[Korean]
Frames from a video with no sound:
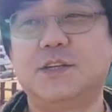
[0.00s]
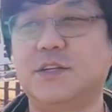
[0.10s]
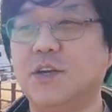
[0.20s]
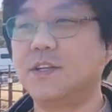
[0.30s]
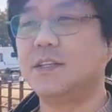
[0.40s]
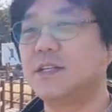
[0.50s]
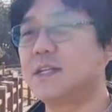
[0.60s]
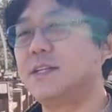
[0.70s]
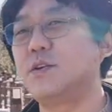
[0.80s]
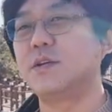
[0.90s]
이
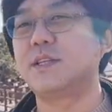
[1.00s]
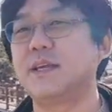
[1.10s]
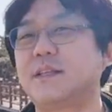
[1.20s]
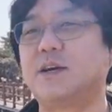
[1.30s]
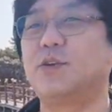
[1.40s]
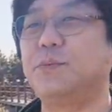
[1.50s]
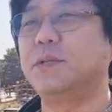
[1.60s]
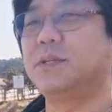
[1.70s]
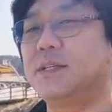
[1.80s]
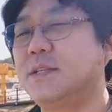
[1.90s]
연인들끼리 여기 데이트하러
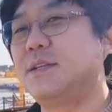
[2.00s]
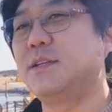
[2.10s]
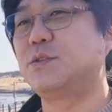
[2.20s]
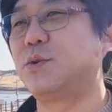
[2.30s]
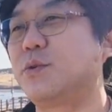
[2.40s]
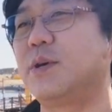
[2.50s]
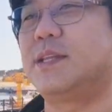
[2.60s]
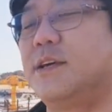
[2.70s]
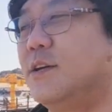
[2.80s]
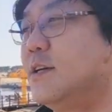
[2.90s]
오면은 좋을 것
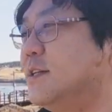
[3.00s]
같아요.